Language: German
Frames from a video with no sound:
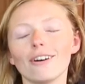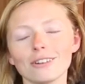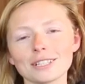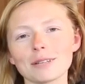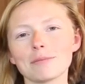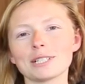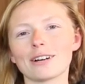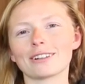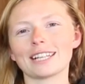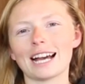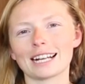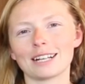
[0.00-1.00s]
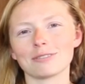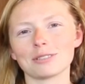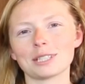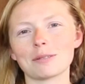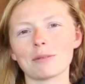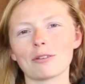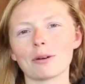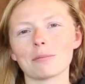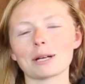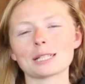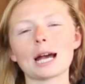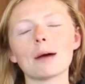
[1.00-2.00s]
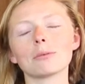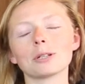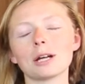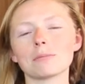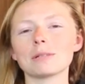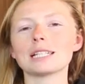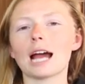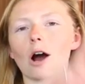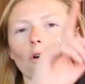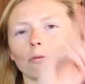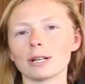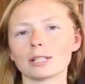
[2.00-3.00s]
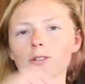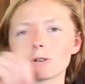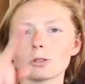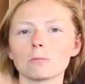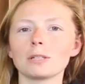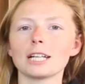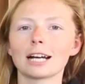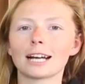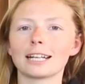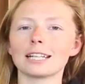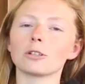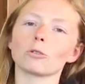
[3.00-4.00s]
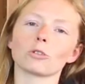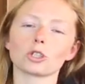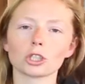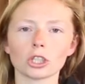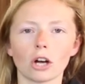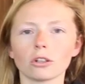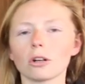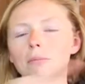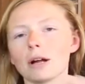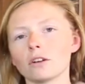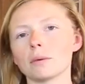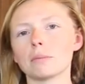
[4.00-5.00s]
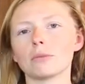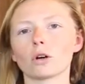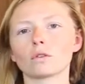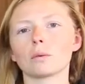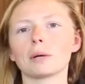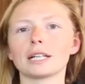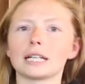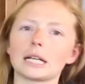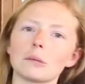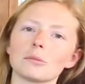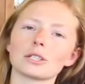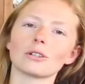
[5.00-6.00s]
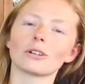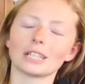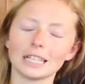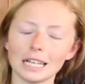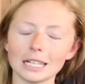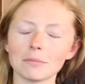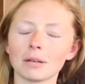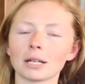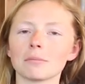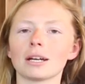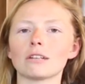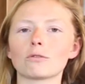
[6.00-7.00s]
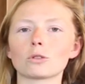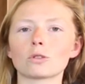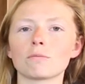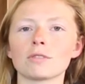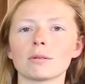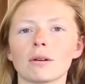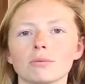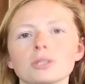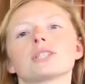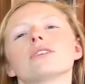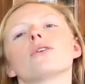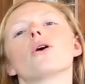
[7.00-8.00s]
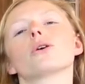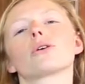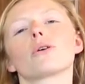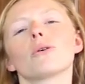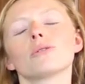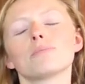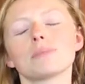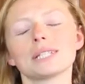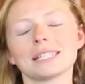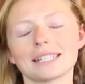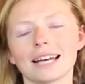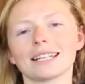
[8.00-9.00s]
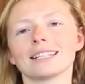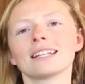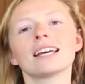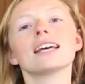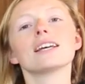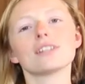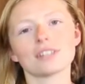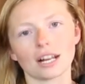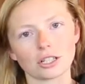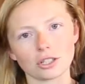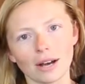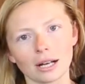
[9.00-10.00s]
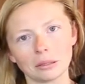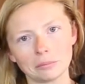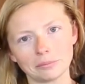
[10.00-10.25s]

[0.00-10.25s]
Und damit ihr auch ja keinen Whisky mehr verpasst, abonniert mich auf meinen Social Media Kanälen und schaut nochmal auf meinem Blog vorbei, da gibt es noch jede Menge mehr Infos zum Thema Whisky für euch. Und bis dahin, Slanji war!